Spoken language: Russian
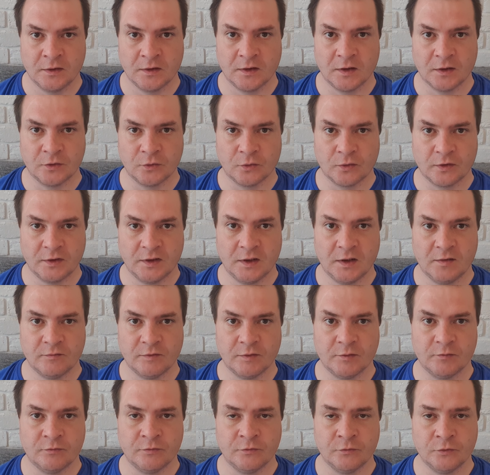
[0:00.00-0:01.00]
который, да,
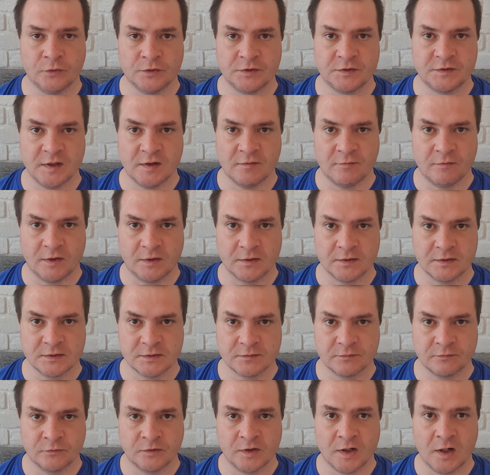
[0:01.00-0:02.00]
вы, вы вносите аванс,
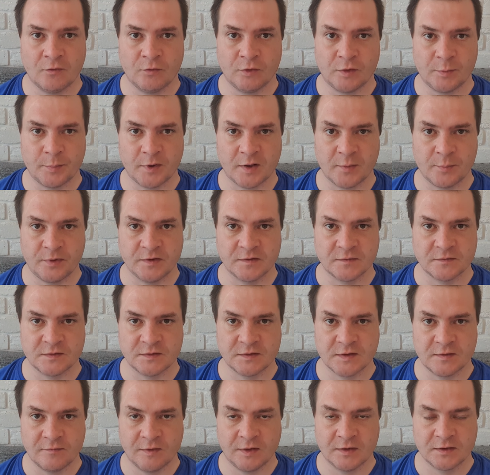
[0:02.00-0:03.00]
в договоре
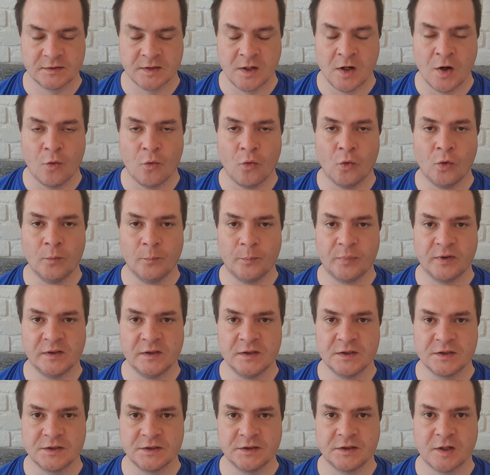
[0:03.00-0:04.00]
прописывается аванс, он
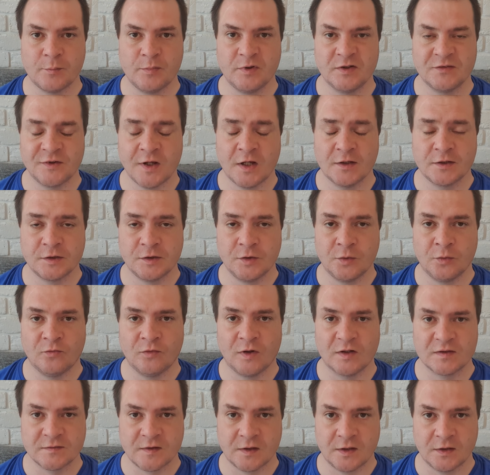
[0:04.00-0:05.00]
подлежит обязательному
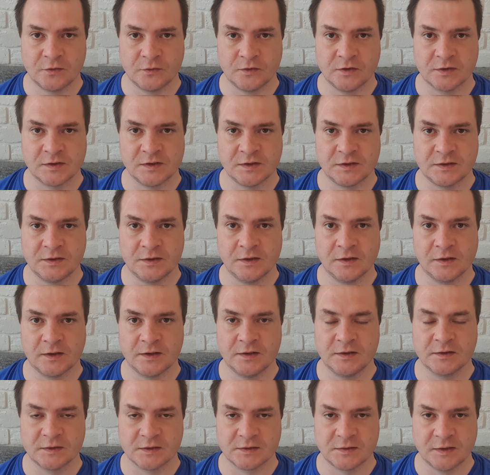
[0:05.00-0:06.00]
возврату, если сделка
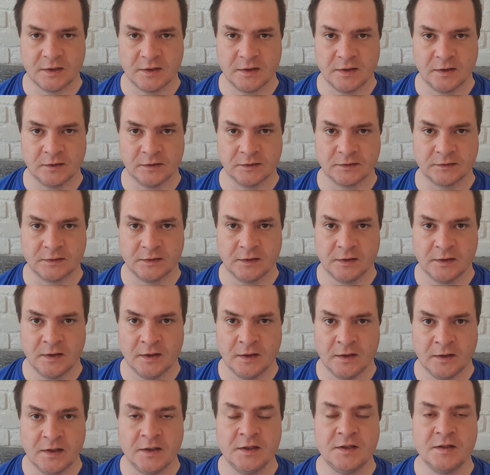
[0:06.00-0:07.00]
не состоялась.
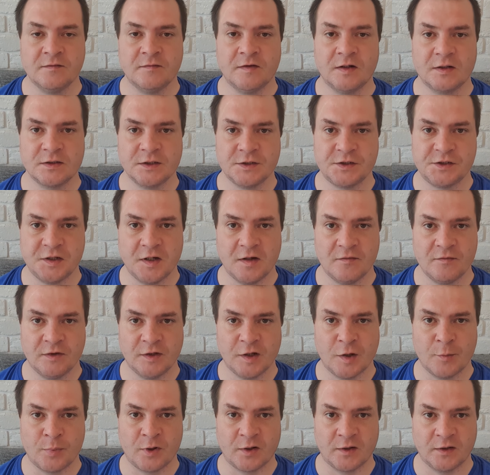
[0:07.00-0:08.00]
И неважно, чья
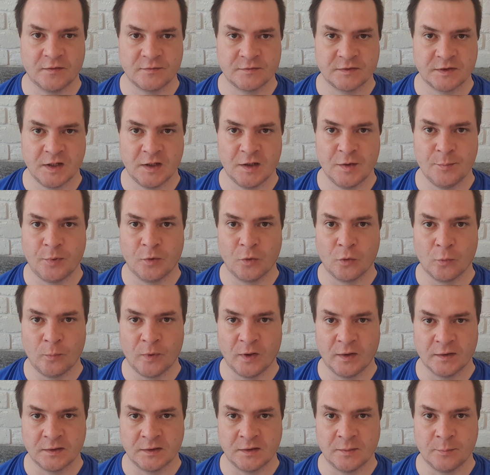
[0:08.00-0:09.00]
вина, продавца или
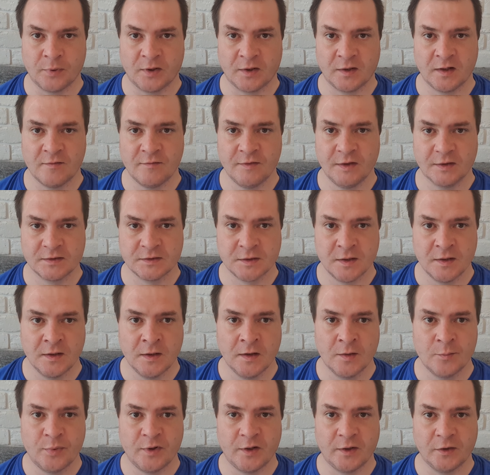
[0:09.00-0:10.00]
покупателя. Продавец
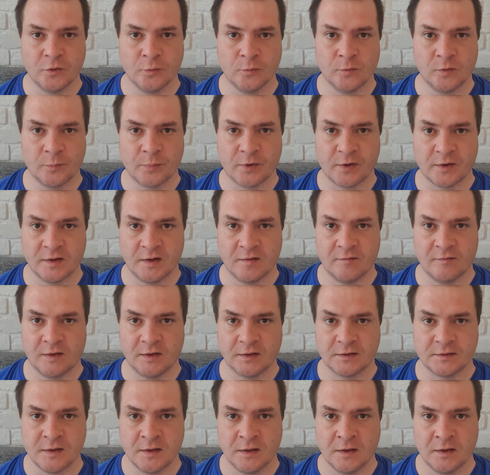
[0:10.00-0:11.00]
передумал
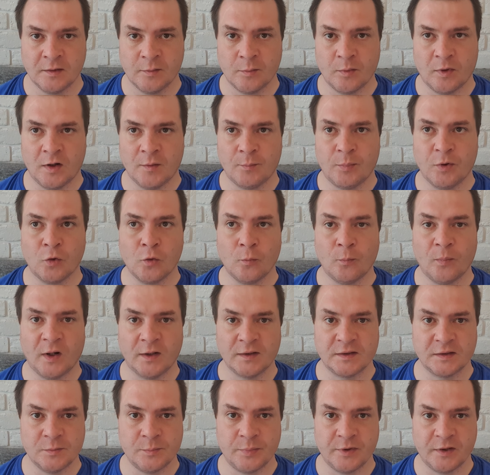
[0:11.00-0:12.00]
продавать, Э,
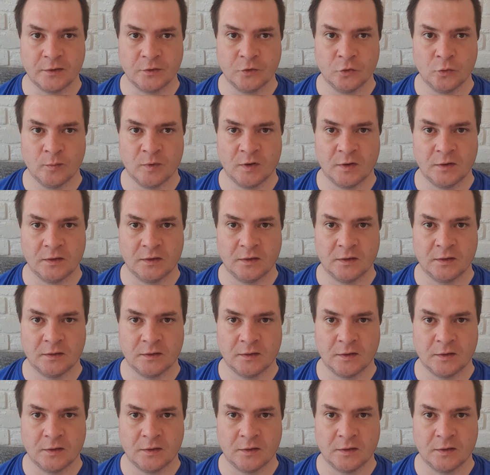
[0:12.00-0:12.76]
покупатель передумал